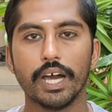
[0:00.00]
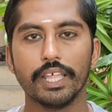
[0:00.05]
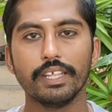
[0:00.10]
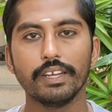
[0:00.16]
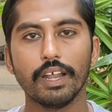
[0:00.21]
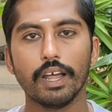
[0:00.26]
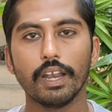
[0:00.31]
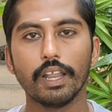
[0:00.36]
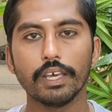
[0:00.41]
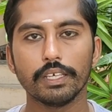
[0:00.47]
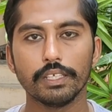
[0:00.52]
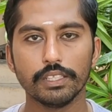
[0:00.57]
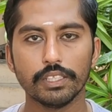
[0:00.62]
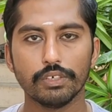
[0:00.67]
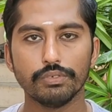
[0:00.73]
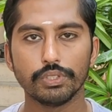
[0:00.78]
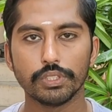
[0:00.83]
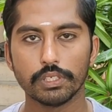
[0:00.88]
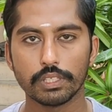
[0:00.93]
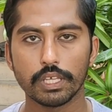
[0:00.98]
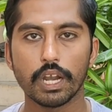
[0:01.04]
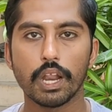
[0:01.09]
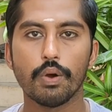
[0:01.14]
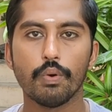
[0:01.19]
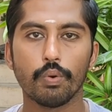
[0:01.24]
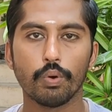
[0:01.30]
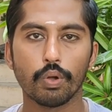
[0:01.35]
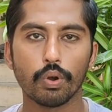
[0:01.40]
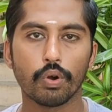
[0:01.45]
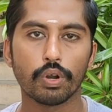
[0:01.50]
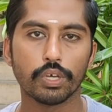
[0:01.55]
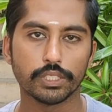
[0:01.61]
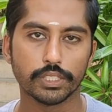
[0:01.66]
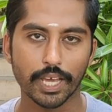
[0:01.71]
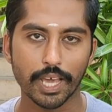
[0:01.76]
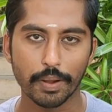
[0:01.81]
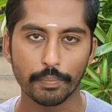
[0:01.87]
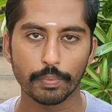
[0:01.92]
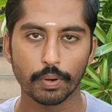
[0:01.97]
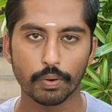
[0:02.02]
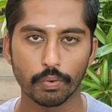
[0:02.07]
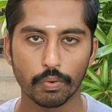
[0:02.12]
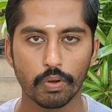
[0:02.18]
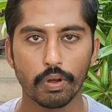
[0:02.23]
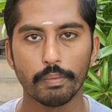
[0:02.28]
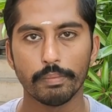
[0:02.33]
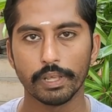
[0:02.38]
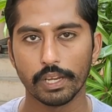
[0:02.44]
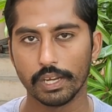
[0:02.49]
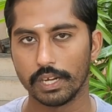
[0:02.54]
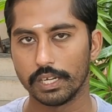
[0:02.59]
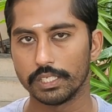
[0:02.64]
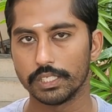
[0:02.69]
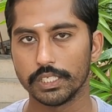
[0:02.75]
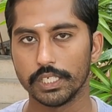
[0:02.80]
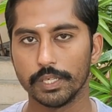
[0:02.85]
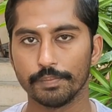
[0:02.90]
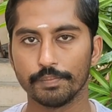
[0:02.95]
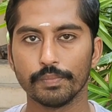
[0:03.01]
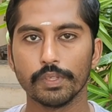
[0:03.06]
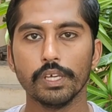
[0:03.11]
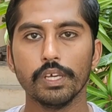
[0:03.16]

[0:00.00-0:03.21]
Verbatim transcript: அதனால இந்த விஷயத்த நான் உங்களோட ஷேர் பண்ணணும் அப்படின்னு நினச்சேன்